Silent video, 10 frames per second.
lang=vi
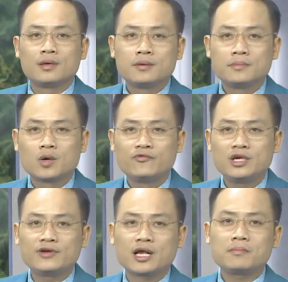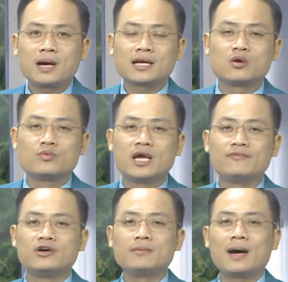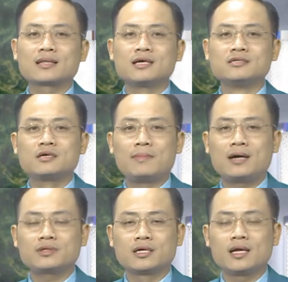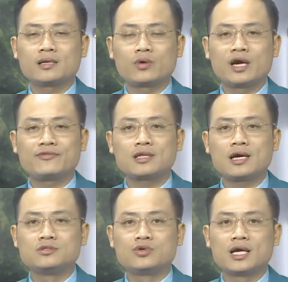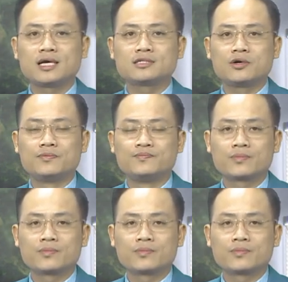Mời quý vị và các bạn cùng đến với bản tin dự báo thời tiết của Đài Phát thanh Truyền hình Lai Châu.